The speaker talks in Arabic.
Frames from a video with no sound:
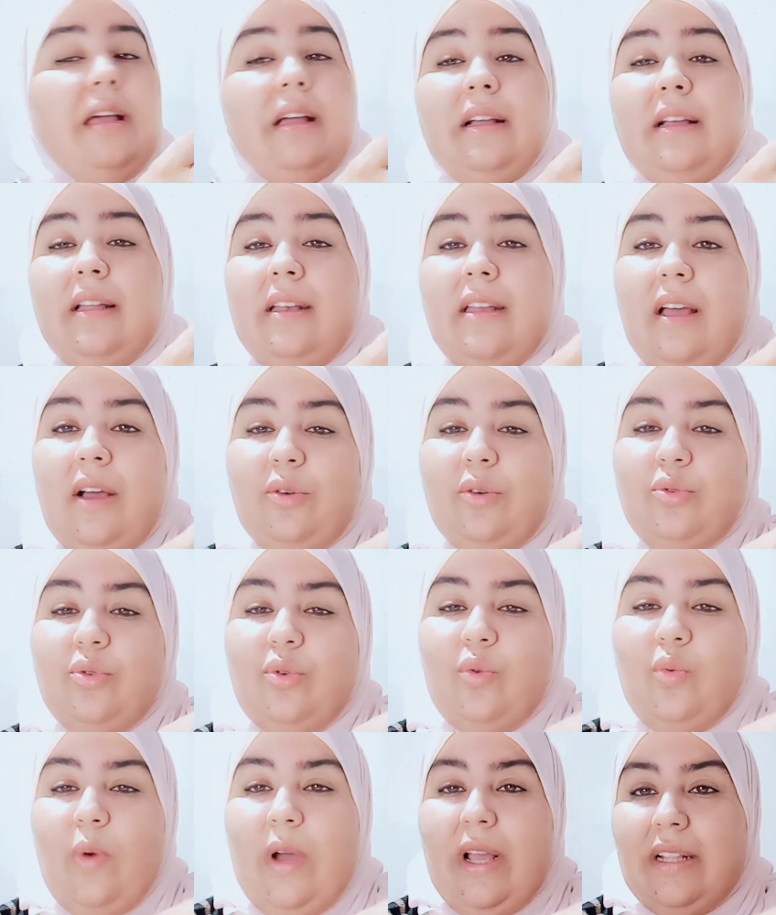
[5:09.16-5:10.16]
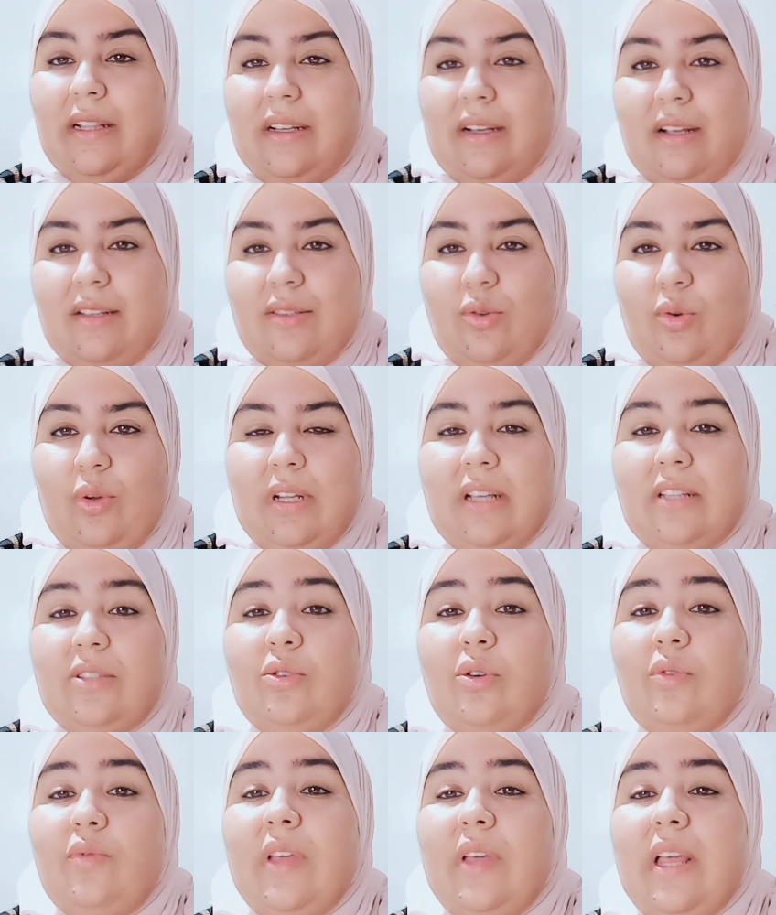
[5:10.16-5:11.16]
كناخذوا واحد الكاسخور
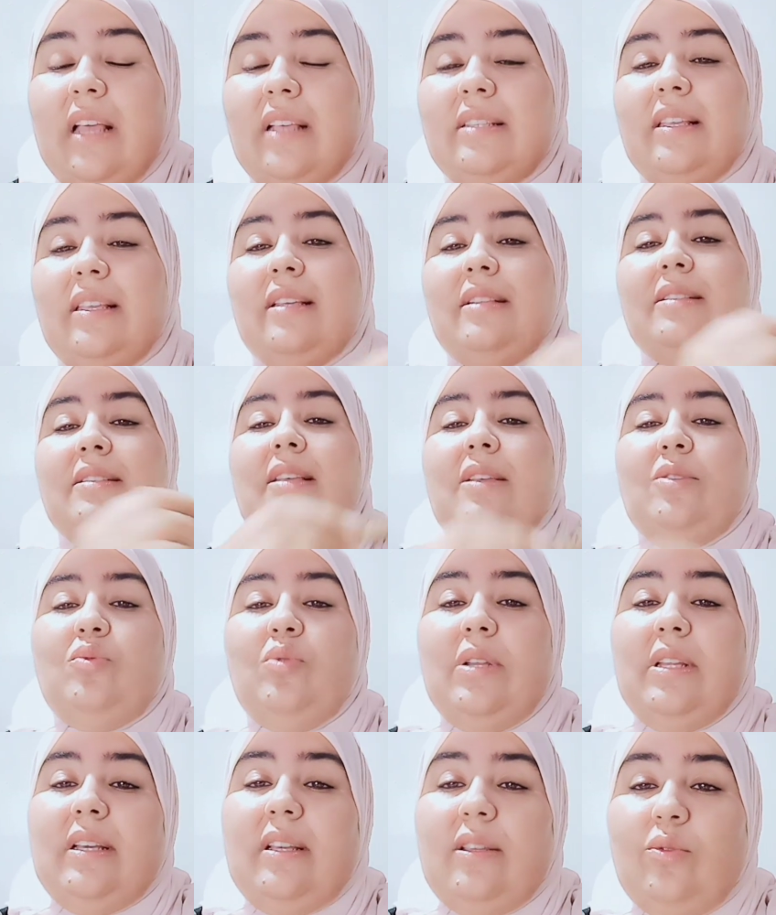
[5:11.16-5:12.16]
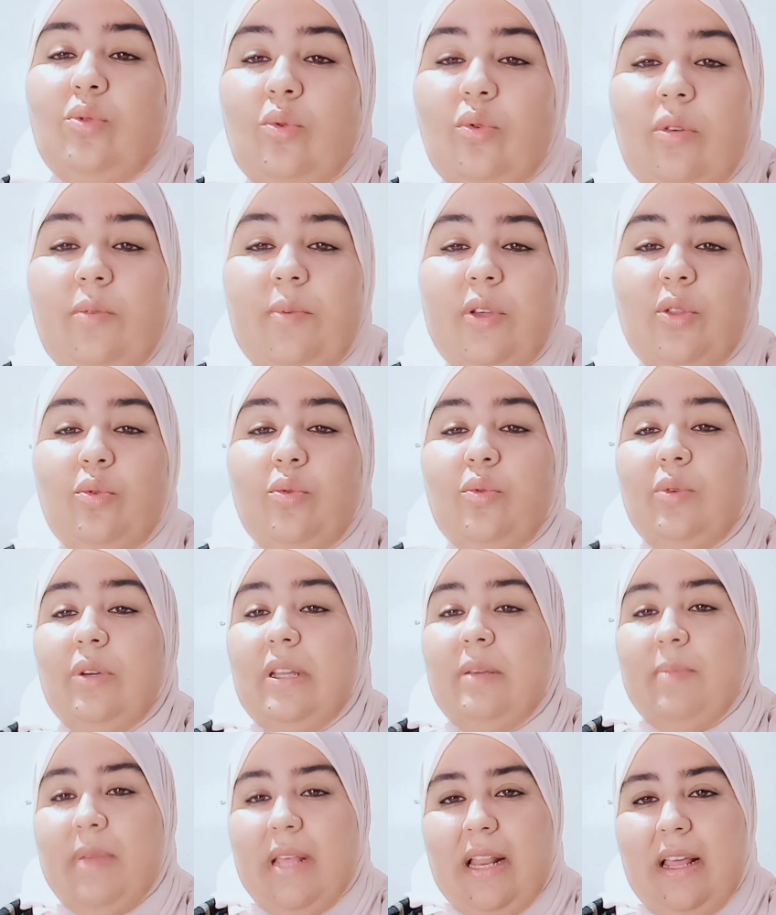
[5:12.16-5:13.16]
كنديروا فيها زيت الزيتون اللي كتكون
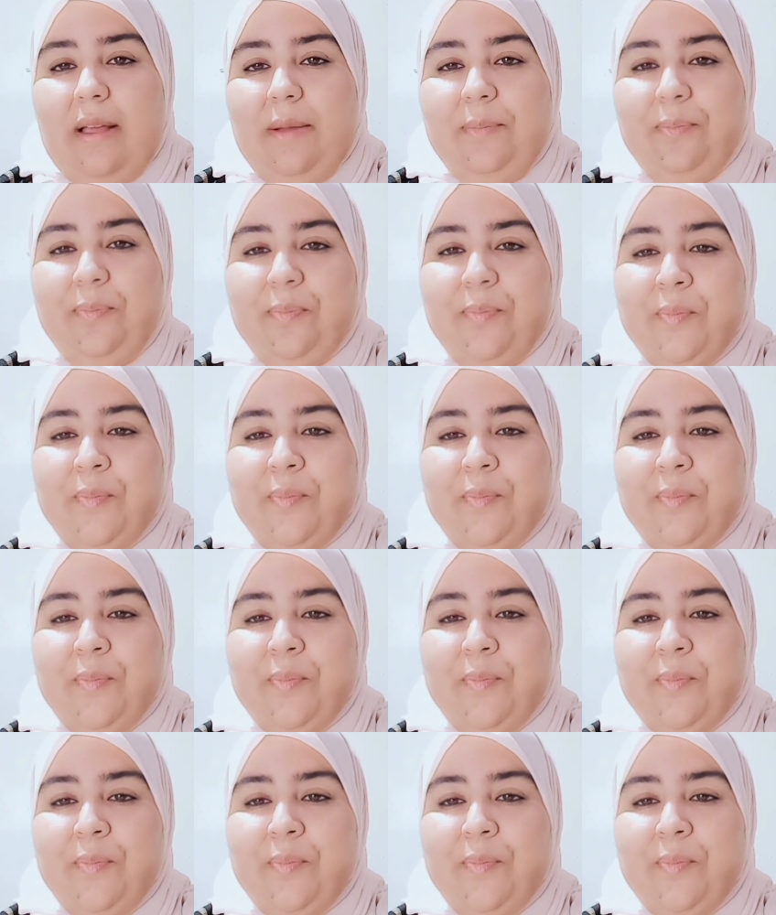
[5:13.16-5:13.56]
بدون ملح